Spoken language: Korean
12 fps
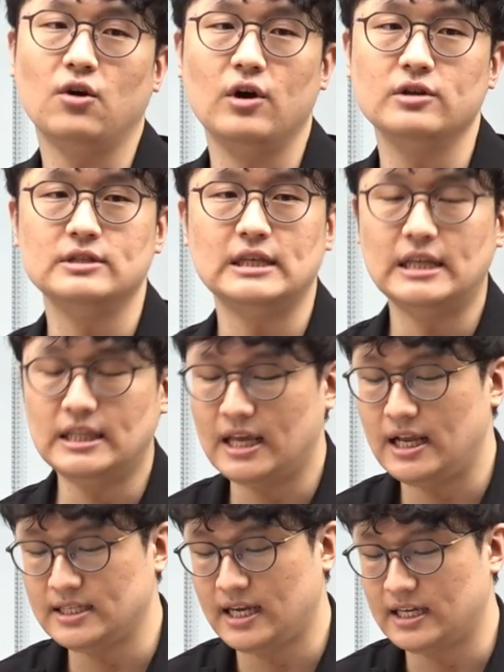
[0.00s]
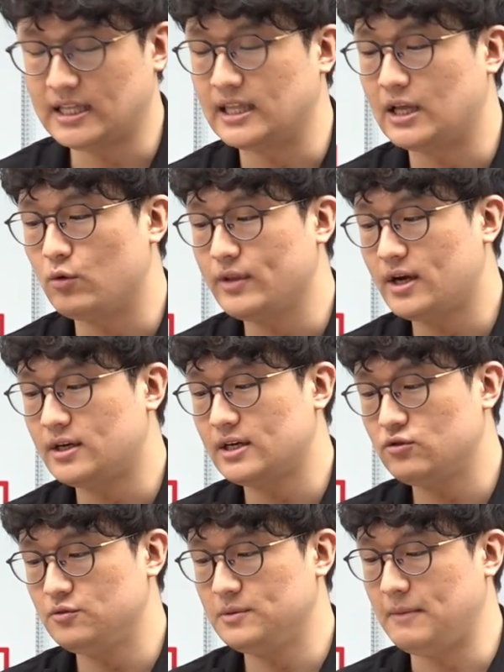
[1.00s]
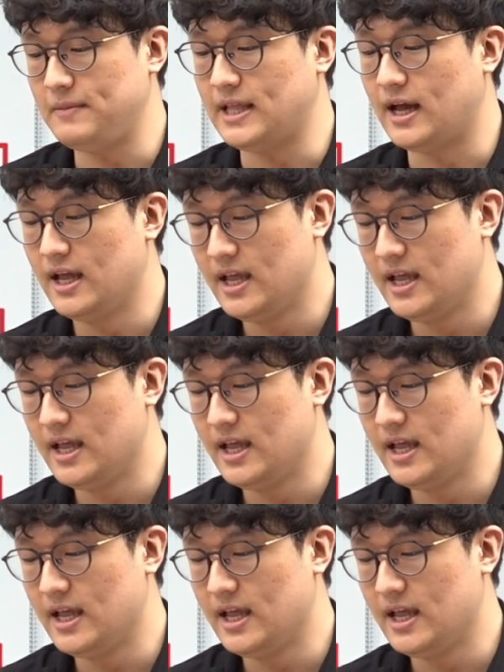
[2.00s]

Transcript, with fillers: 거기서 이제 디테일 차이가 난다고 생각을 해주시면 됩니다.